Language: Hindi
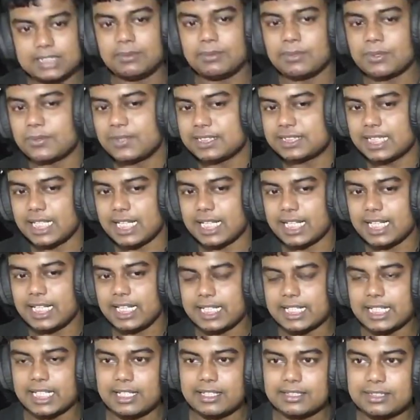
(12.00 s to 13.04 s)
लोग फिर से आ गए
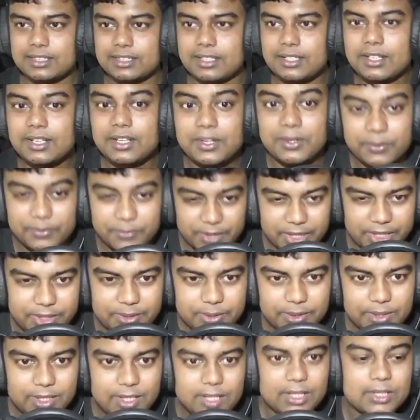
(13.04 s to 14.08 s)
लेके अनदर वीडियो
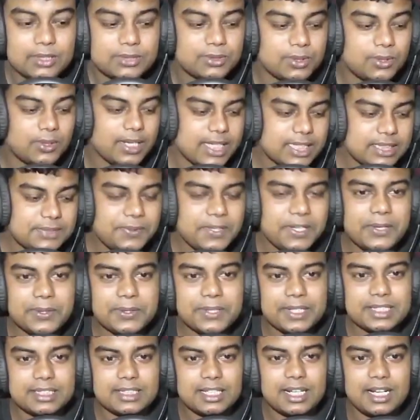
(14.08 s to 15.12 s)
तो इस वीडियो के
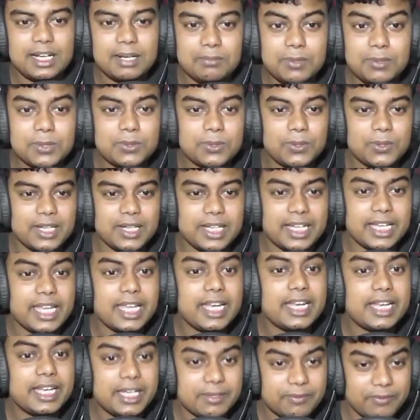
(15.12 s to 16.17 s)
अंदर हम लोग खोलेंगे
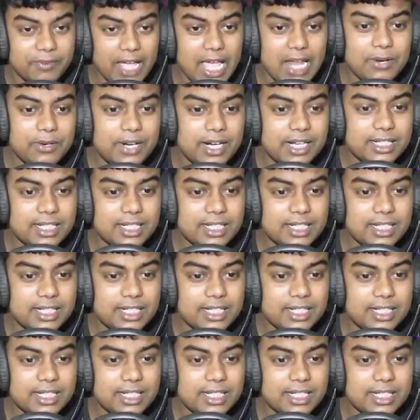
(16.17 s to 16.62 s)
वैलोरेंट का